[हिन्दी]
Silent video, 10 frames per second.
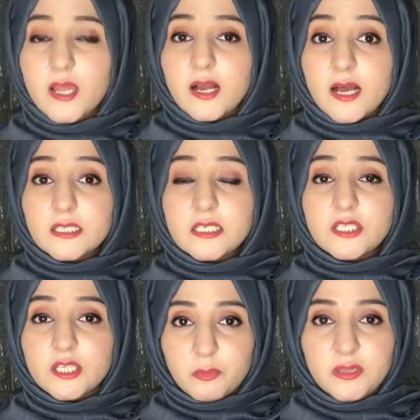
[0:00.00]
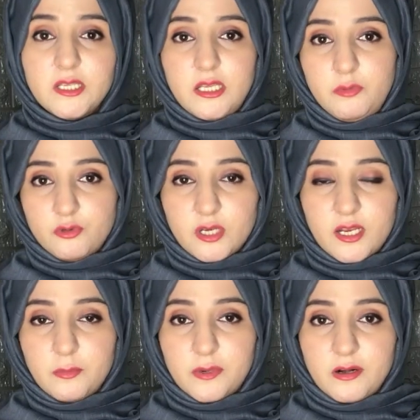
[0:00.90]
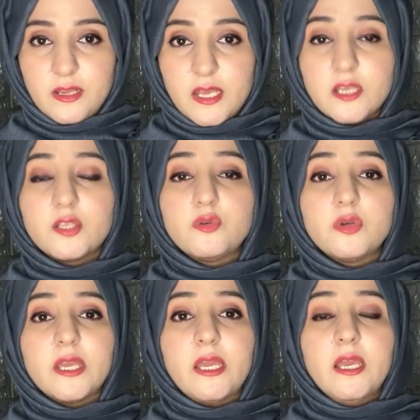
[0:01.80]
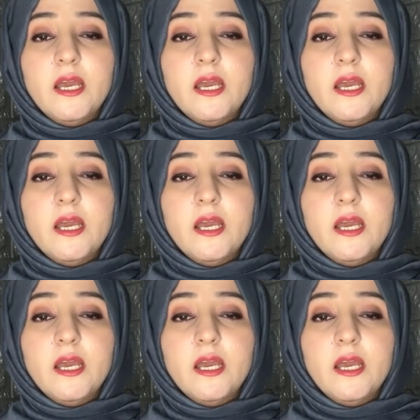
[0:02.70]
खासी शर्मिंदगी भी उठाना पड़ रही है क्योंकि